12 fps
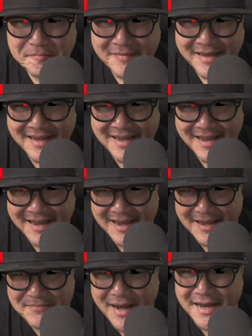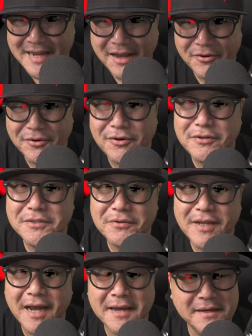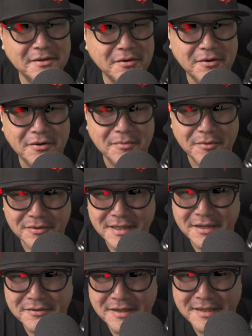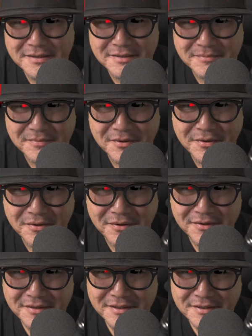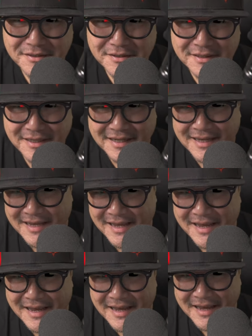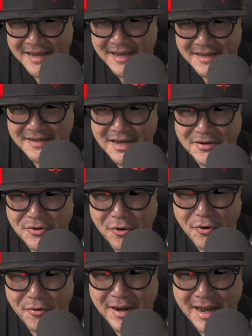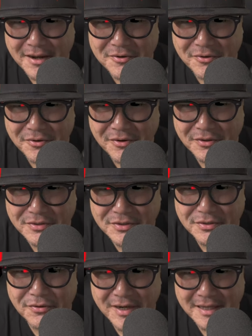えー、まあねこの初代のモデル S も、えー、結構あのすごかっ